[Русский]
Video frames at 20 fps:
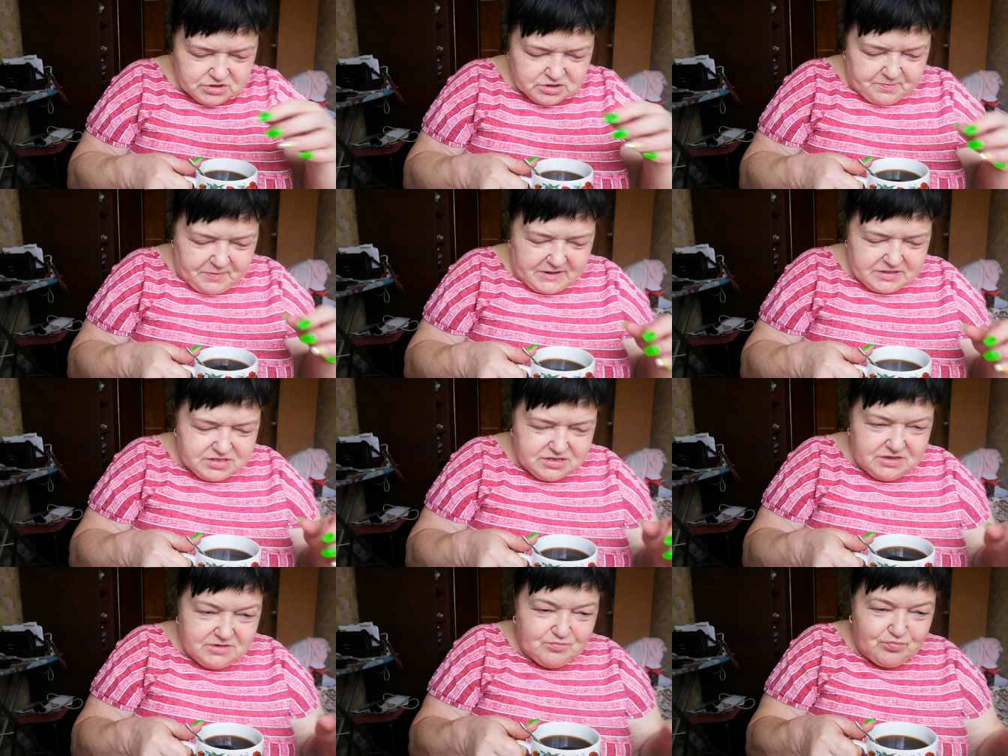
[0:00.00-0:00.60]
ты
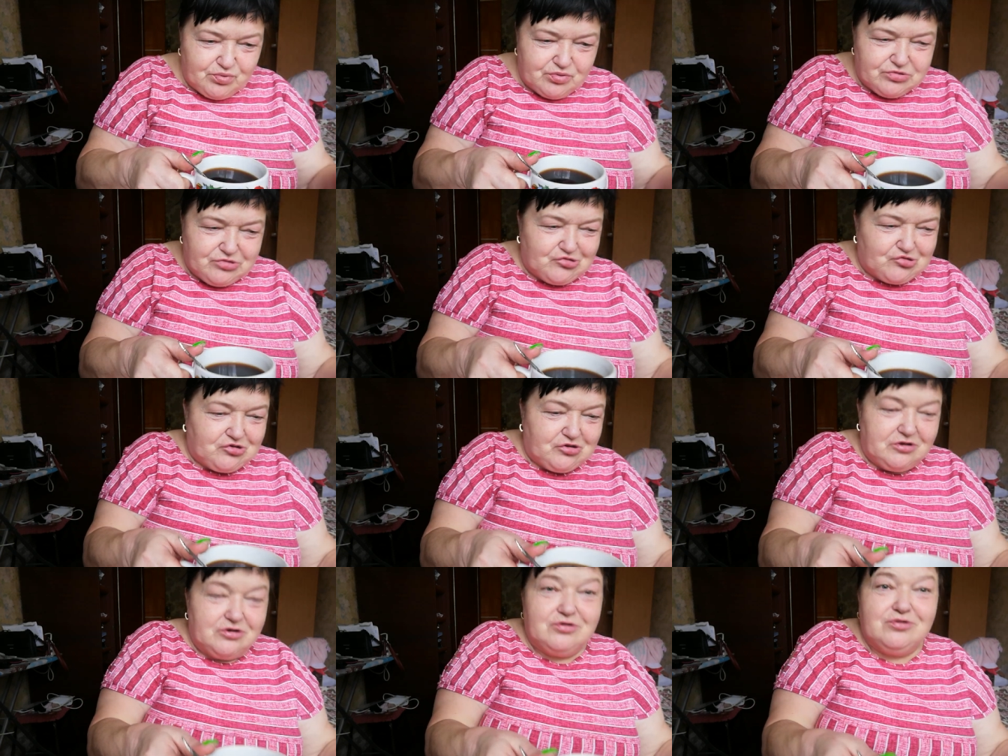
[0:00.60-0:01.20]
спать не
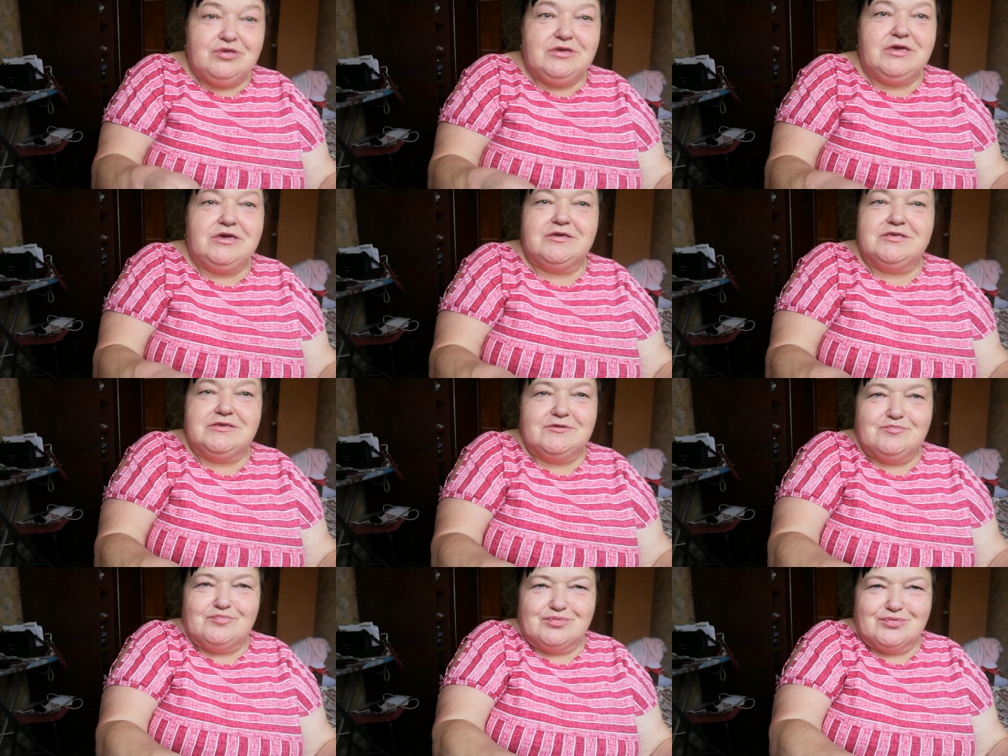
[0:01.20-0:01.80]
будешь? Я говорю,
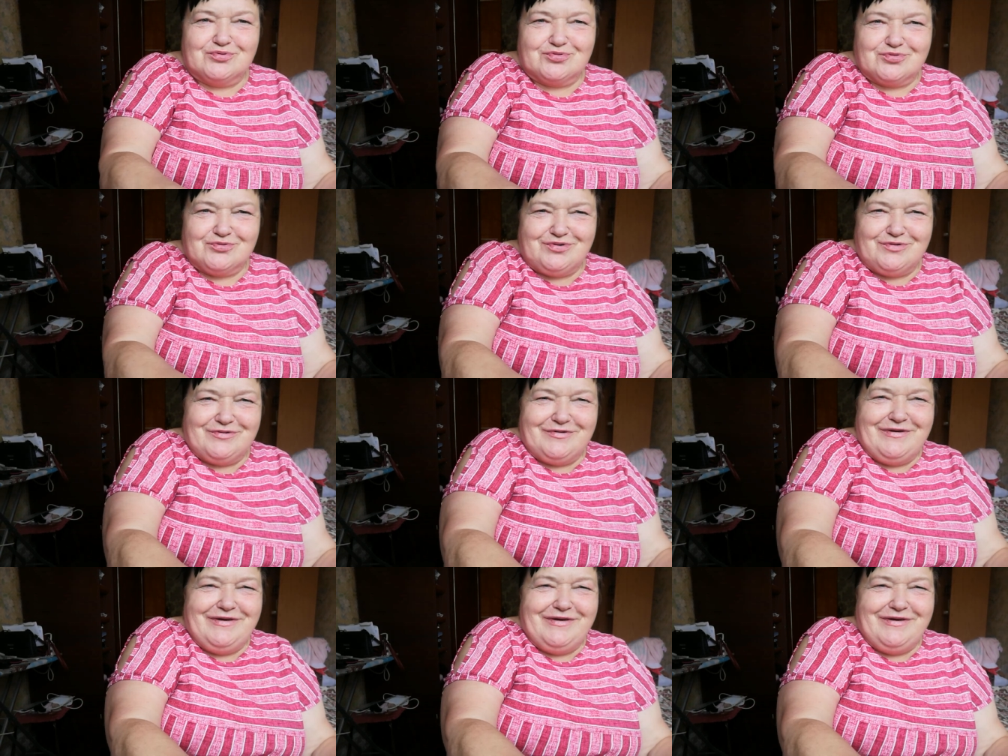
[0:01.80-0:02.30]
не, не буду.